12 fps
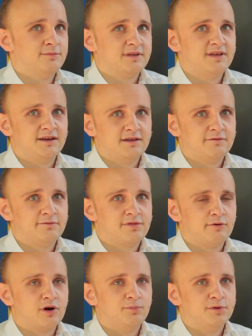e, dalej
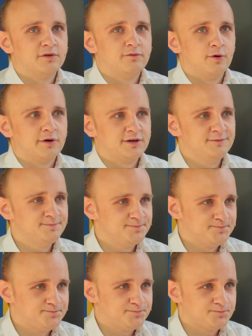z Europy to Włochy.
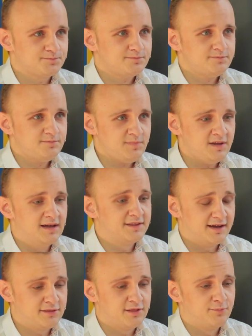A
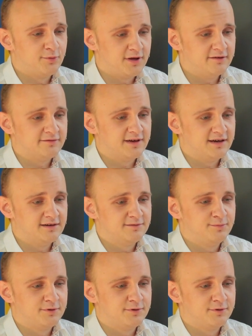teraz się pojawia,